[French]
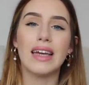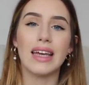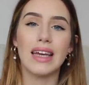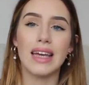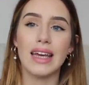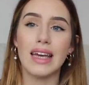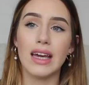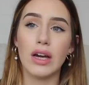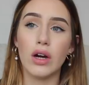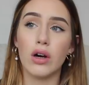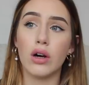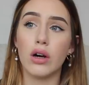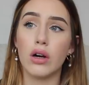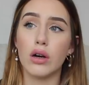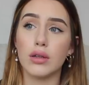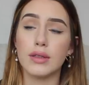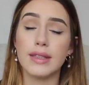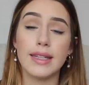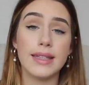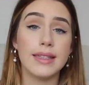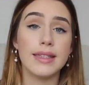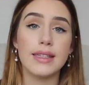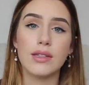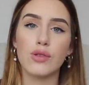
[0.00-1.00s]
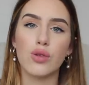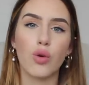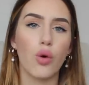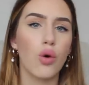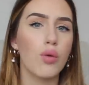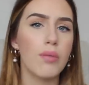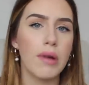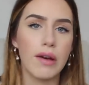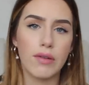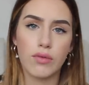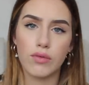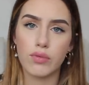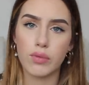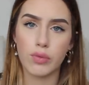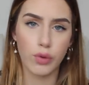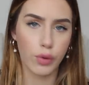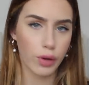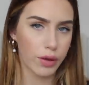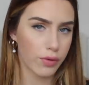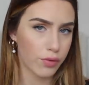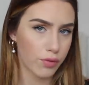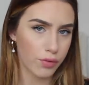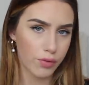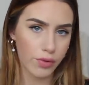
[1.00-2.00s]
Et euh, des 10 euros, bah, vous
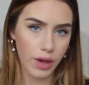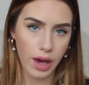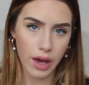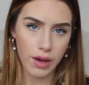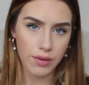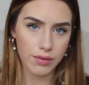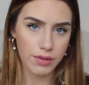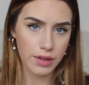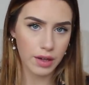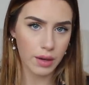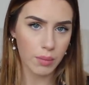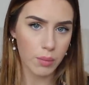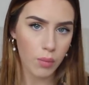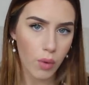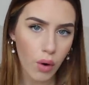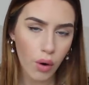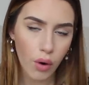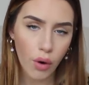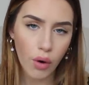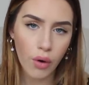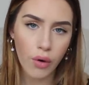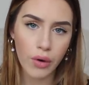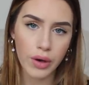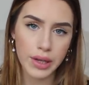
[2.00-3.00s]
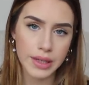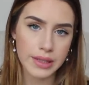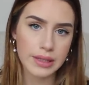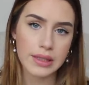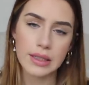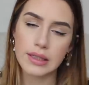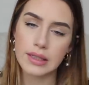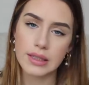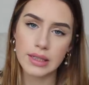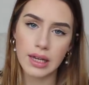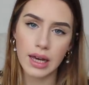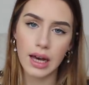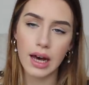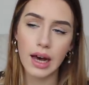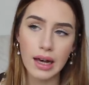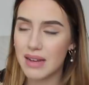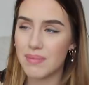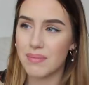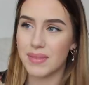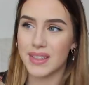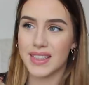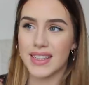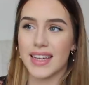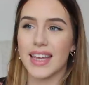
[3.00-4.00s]
pourrez vous faire un virement, etc.
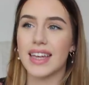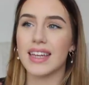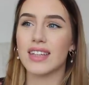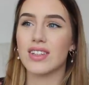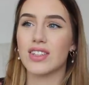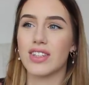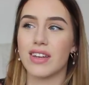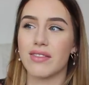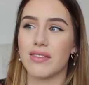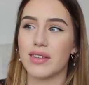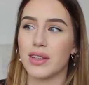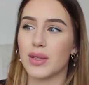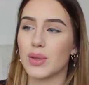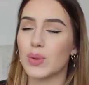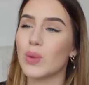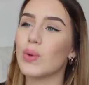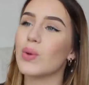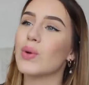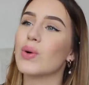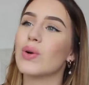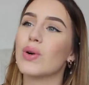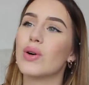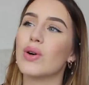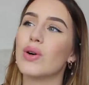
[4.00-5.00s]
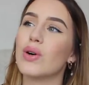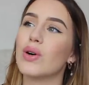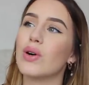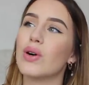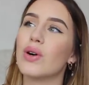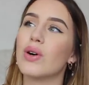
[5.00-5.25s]
Mais c'est vrai que j'avais trop